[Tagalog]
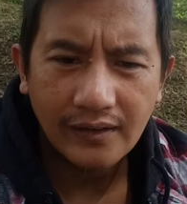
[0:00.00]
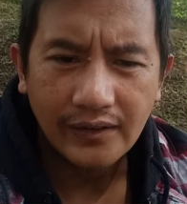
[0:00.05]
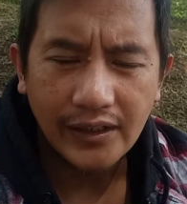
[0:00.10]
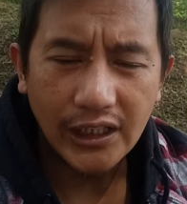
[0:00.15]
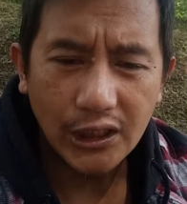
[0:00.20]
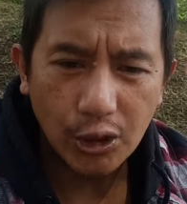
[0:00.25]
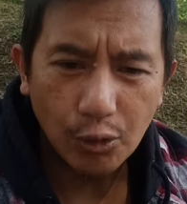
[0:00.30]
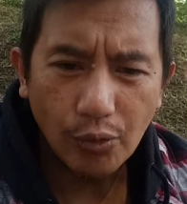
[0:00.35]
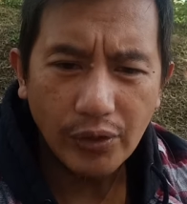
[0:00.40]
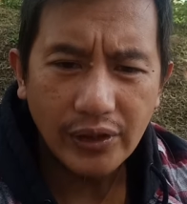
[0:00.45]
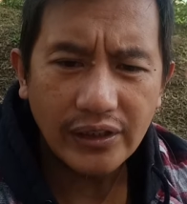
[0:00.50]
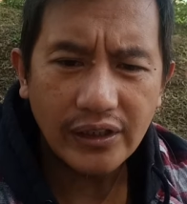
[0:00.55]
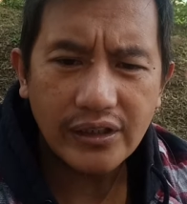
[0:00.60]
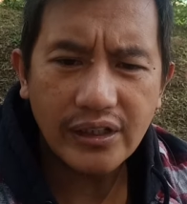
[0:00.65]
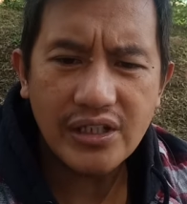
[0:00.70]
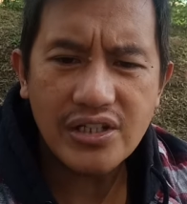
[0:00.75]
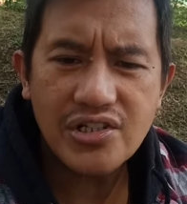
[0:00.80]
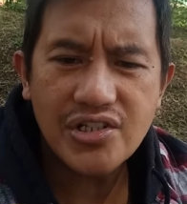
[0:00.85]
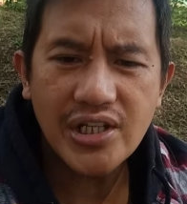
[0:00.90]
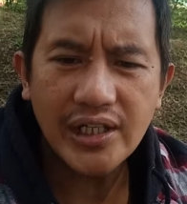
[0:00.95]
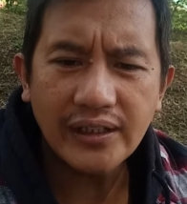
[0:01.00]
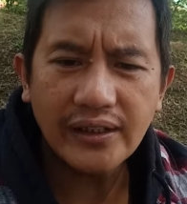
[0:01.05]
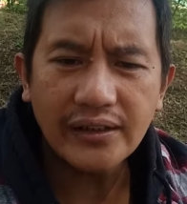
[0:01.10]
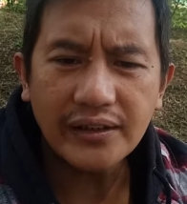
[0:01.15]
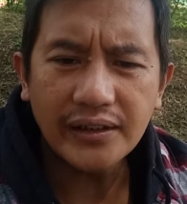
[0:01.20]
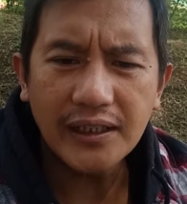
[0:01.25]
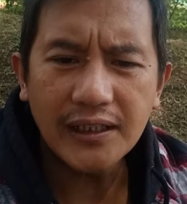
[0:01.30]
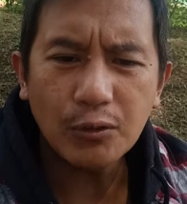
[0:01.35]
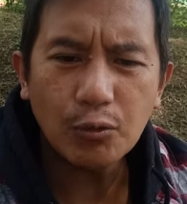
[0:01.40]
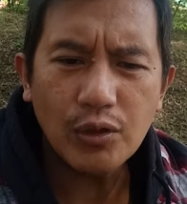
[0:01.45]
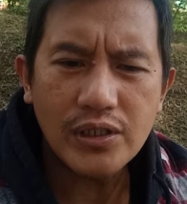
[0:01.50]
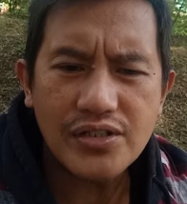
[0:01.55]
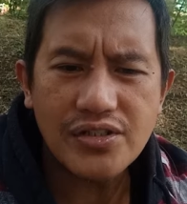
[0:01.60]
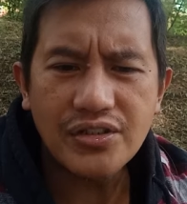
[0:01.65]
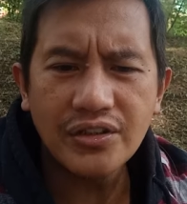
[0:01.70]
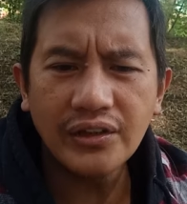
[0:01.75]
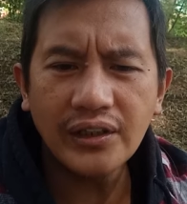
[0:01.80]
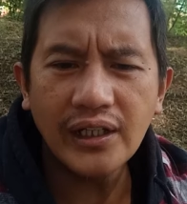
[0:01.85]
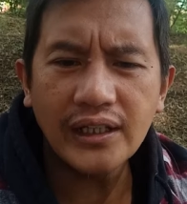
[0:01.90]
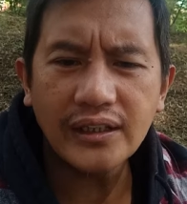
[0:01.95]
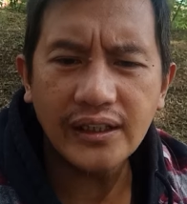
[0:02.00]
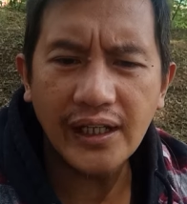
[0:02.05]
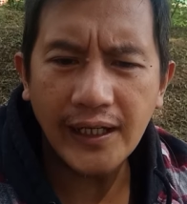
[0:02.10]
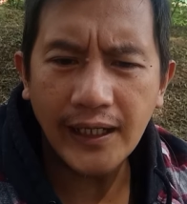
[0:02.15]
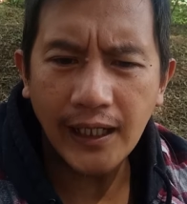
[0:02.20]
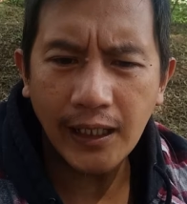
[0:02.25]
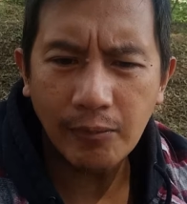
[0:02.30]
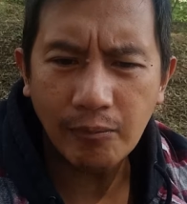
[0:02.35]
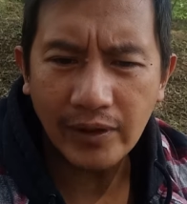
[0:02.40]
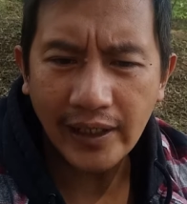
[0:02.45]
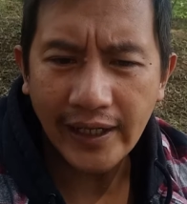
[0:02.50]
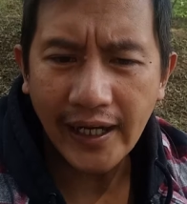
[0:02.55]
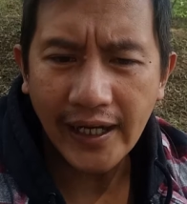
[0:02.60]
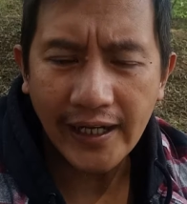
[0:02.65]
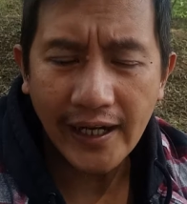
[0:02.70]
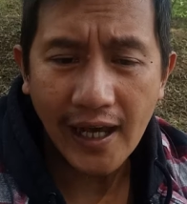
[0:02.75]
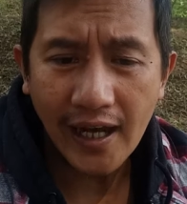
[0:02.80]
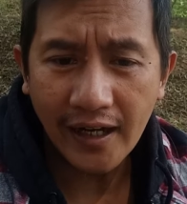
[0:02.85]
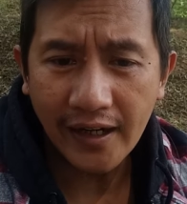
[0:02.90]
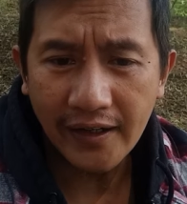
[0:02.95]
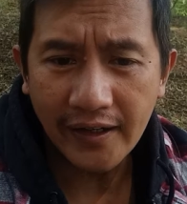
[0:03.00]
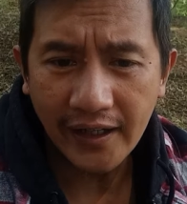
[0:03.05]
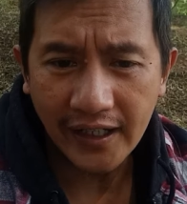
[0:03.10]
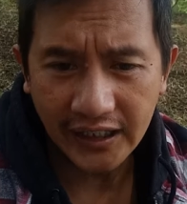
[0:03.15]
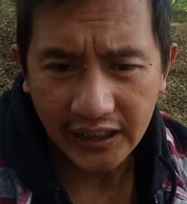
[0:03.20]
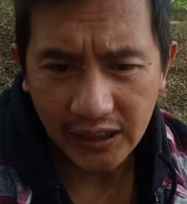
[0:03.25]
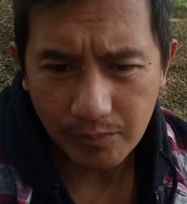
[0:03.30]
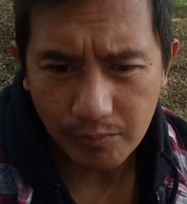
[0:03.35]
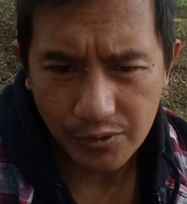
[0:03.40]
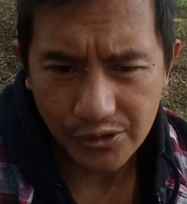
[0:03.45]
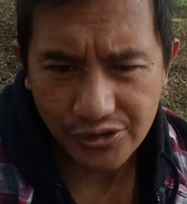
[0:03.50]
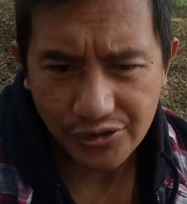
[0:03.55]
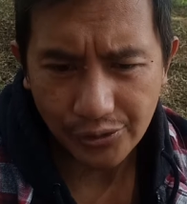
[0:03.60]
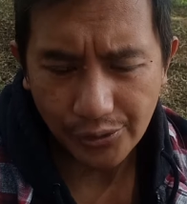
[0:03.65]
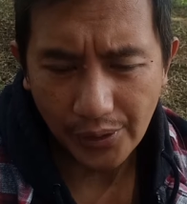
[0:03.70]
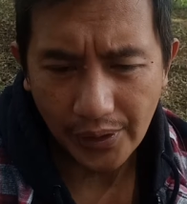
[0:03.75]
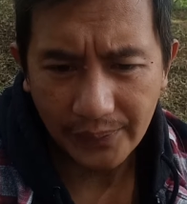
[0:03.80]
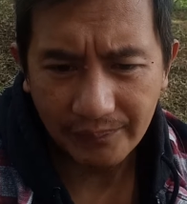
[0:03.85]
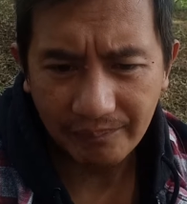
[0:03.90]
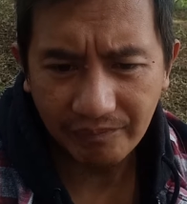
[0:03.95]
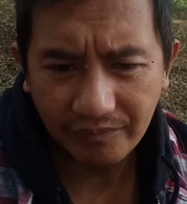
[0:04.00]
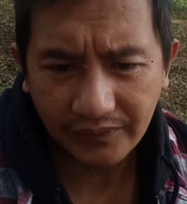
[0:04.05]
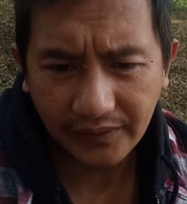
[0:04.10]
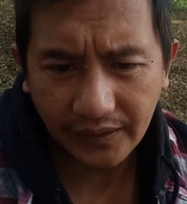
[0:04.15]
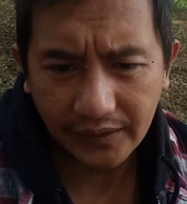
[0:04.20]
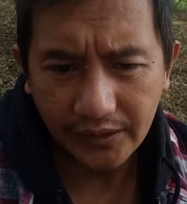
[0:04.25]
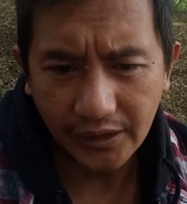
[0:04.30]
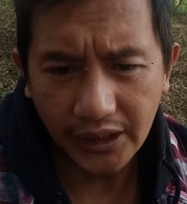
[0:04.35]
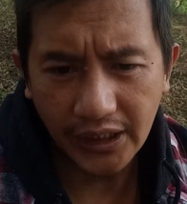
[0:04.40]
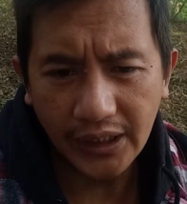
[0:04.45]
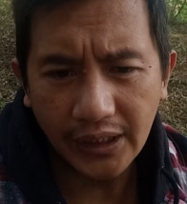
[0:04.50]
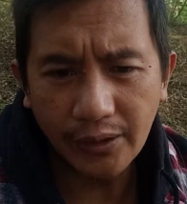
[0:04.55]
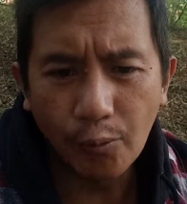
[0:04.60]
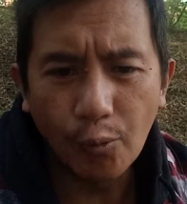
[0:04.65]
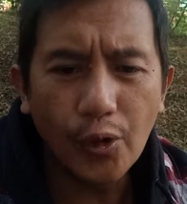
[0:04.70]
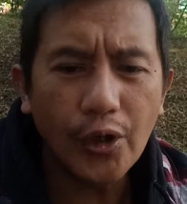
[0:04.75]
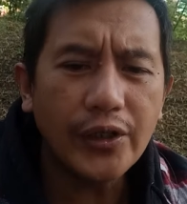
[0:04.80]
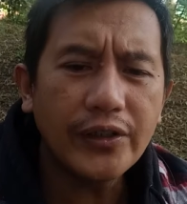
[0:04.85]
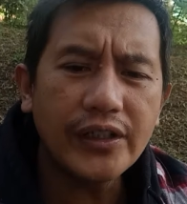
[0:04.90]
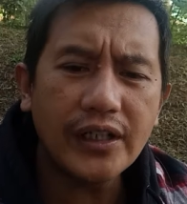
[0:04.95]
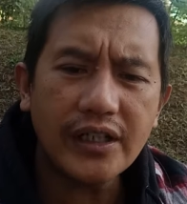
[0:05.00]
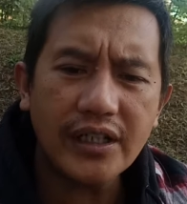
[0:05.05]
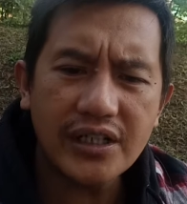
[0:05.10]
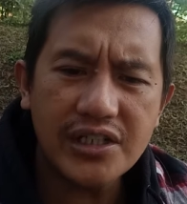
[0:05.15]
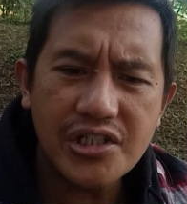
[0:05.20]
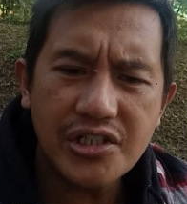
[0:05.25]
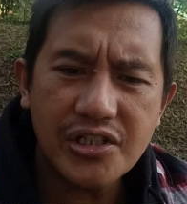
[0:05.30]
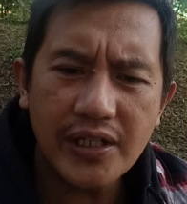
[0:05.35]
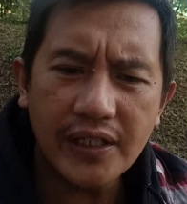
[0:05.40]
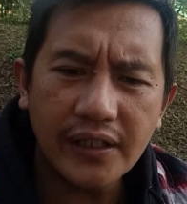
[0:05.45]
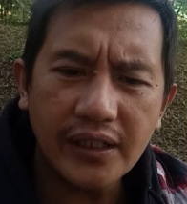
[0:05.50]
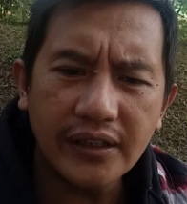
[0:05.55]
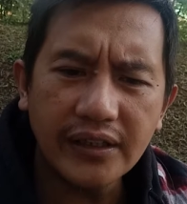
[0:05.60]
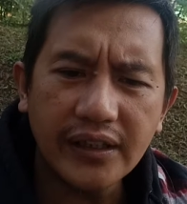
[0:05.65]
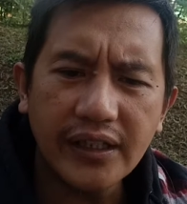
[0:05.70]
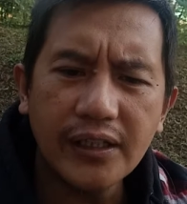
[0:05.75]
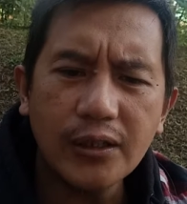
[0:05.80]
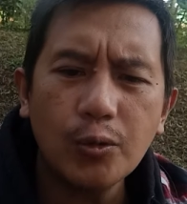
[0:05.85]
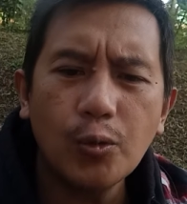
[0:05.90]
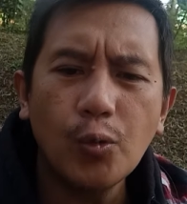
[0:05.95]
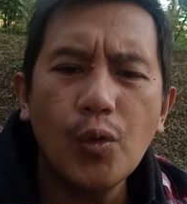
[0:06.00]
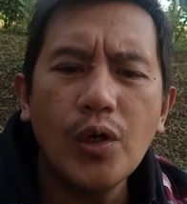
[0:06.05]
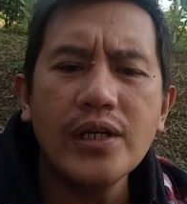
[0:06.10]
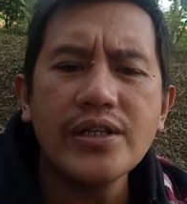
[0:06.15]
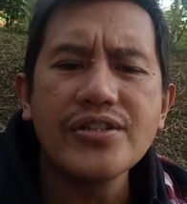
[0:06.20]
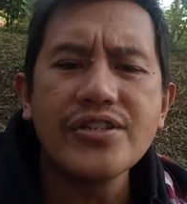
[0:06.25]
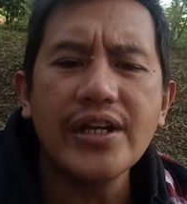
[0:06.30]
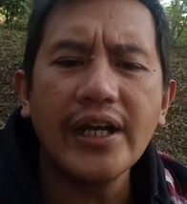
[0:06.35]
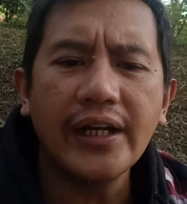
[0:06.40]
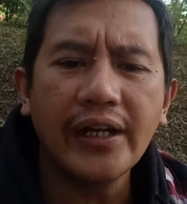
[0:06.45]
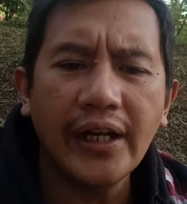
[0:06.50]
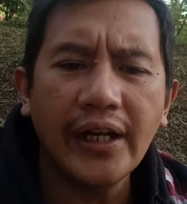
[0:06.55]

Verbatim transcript: Dito word nga Christian kat it was not a name nga nainagan dagiti apostol. The word nga Christian kat it was a